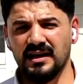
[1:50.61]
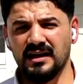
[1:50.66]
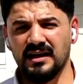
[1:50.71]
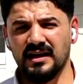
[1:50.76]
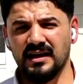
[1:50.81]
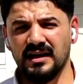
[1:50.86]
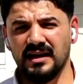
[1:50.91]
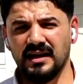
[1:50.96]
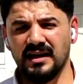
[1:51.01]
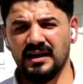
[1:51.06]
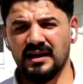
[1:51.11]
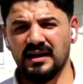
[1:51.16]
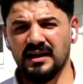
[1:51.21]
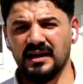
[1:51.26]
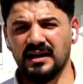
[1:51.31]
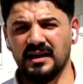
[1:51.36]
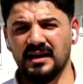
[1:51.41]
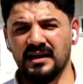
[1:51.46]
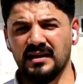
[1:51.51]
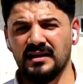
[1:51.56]

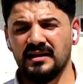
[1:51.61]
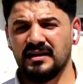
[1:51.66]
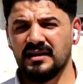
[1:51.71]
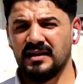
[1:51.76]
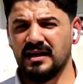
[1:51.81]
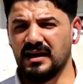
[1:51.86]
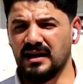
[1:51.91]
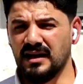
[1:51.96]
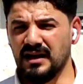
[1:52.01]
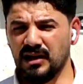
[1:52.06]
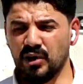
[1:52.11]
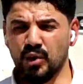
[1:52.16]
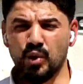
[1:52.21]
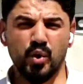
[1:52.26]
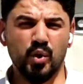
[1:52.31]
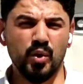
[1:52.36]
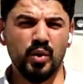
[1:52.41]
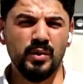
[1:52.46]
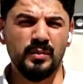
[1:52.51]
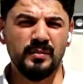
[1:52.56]
آه،
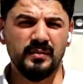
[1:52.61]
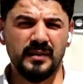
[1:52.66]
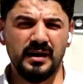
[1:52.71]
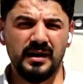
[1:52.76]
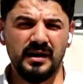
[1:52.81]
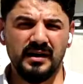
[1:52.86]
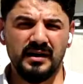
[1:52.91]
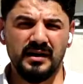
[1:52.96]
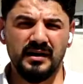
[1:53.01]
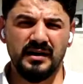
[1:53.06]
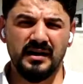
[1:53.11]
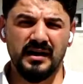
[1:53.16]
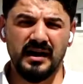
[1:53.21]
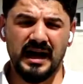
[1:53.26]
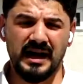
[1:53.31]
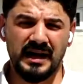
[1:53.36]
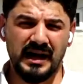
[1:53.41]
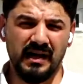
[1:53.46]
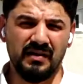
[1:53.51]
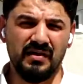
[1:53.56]
لحوم
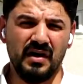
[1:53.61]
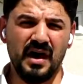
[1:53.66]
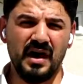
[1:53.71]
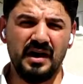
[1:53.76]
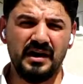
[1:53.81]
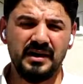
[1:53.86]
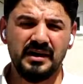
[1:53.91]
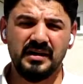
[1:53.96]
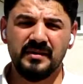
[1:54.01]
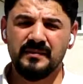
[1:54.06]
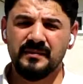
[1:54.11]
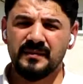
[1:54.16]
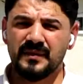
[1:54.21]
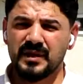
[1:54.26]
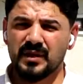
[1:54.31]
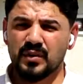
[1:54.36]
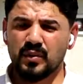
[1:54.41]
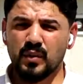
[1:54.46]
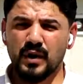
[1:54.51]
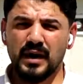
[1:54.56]
آه، الأضاحي
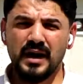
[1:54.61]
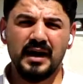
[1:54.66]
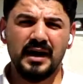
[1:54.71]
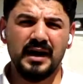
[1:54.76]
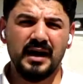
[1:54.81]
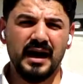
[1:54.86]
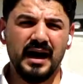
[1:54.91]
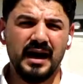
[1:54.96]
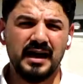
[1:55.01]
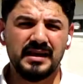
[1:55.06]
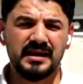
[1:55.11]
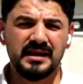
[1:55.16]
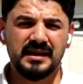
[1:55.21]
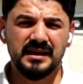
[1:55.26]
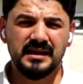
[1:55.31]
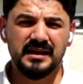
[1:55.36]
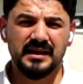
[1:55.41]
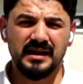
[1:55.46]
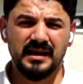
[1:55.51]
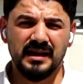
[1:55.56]

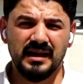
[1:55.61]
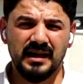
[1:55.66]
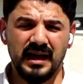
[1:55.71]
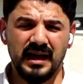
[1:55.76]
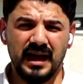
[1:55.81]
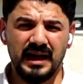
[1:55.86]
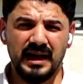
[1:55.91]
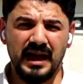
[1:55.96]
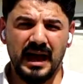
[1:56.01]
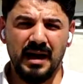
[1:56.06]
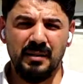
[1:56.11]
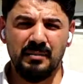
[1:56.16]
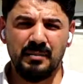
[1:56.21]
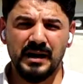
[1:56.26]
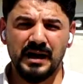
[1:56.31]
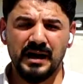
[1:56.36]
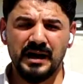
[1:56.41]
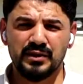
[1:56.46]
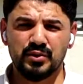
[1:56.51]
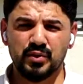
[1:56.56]
وهذه
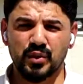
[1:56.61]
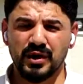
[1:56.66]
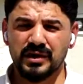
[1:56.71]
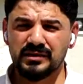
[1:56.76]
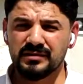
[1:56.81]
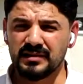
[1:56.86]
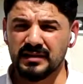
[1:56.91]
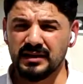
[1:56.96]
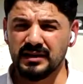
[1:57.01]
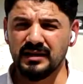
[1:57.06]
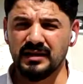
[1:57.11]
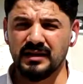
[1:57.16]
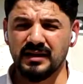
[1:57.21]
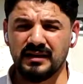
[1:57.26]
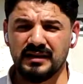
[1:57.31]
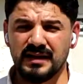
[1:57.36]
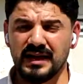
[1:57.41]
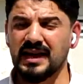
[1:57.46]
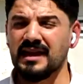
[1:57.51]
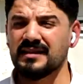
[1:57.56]
الحملة تغطي
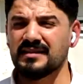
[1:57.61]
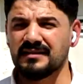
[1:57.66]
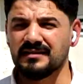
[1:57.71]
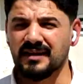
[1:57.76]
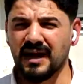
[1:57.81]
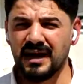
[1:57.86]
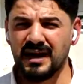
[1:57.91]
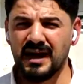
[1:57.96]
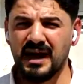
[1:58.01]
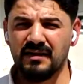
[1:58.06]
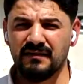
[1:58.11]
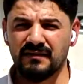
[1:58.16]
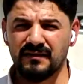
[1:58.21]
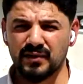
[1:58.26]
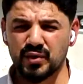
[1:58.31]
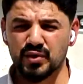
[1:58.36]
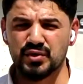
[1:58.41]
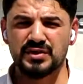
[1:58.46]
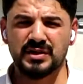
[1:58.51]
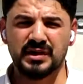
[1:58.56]
ثلاثة آلاف
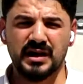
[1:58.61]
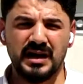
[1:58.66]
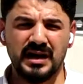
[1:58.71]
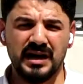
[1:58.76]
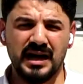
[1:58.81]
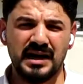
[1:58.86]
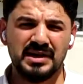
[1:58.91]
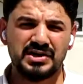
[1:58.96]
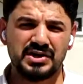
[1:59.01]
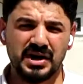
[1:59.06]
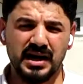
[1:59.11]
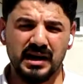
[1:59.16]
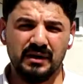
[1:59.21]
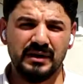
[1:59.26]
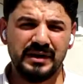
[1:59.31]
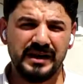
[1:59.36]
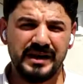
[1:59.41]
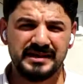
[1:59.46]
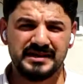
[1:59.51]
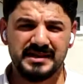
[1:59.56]
أسرة لاجئة
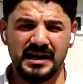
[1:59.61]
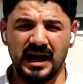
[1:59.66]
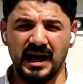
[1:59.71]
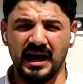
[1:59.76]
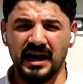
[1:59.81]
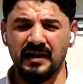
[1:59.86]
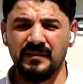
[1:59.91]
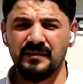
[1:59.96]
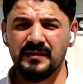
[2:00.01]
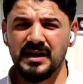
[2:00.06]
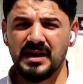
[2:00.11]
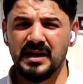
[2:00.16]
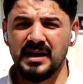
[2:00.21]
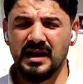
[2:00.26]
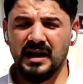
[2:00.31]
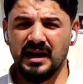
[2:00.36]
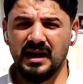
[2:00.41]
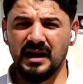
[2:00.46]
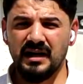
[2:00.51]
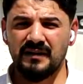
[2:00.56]
ونازحة
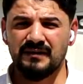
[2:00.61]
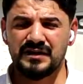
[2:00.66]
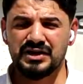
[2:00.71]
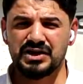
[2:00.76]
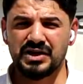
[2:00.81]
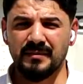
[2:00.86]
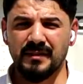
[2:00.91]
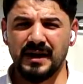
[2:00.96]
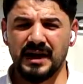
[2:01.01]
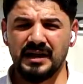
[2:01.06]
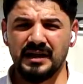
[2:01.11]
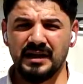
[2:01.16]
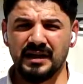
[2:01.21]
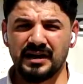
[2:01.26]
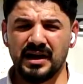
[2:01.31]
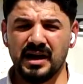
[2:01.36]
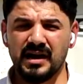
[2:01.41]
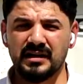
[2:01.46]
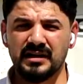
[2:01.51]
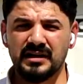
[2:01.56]
في الشمال
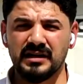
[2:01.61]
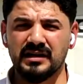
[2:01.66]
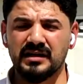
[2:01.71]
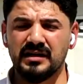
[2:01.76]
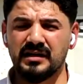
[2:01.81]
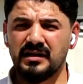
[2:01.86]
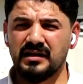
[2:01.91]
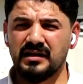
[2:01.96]
العراقي